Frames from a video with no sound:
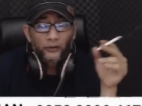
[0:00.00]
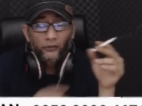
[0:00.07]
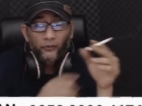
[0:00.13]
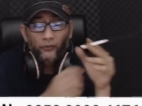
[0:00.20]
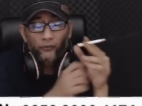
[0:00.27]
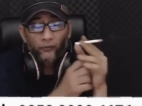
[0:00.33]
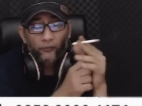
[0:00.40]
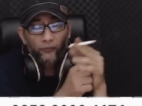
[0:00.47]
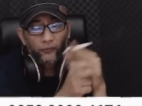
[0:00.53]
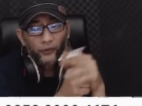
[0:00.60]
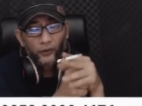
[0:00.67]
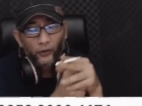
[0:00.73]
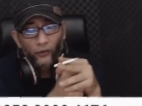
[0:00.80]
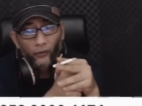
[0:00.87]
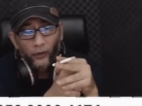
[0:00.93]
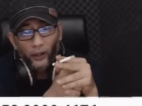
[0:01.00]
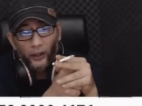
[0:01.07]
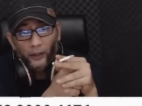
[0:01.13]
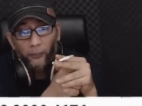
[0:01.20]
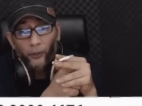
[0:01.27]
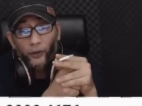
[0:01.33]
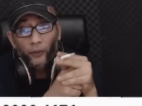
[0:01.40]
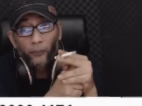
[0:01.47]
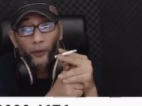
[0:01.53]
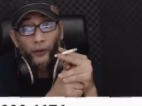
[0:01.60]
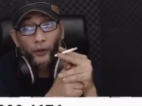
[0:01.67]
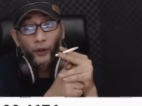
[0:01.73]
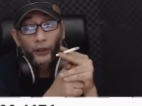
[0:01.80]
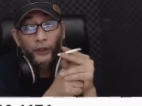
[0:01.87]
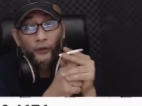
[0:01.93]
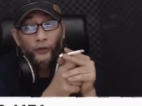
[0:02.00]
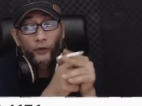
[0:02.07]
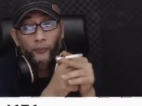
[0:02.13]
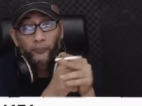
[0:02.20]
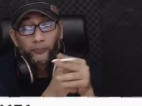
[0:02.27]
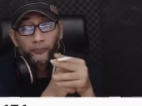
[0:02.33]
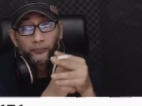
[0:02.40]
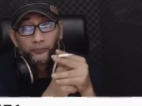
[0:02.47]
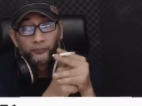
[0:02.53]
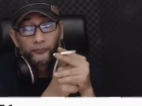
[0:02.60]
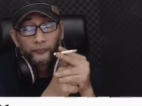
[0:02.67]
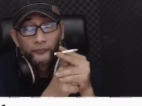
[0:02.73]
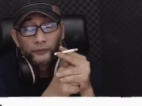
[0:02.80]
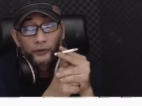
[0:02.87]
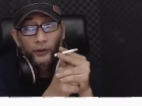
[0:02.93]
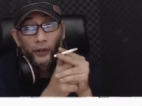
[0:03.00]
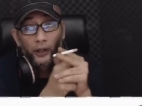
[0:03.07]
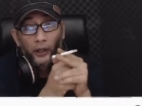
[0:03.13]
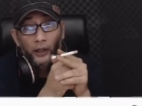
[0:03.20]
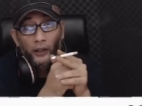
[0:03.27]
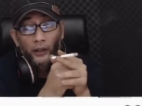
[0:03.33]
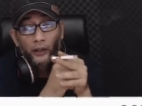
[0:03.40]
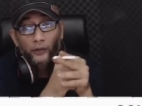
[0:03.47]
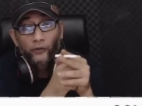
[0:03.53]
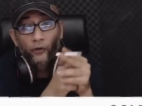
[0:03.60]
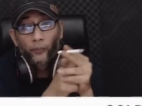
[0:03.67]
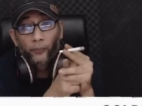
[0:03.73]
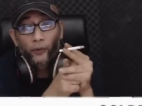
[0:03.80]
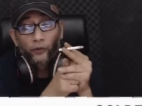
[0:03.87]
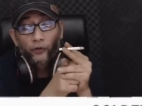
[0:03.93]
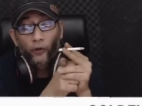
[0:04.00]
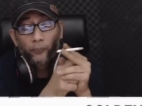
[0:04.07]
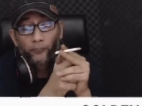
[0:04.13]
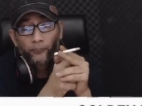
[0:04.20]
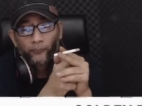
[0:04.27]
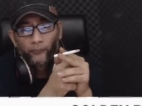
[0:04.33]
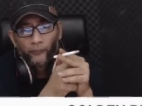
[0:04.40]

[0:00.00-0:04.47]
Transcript: tuh video yang dipotong-potong itu Cuk eh yeah. Cuk ya Cuk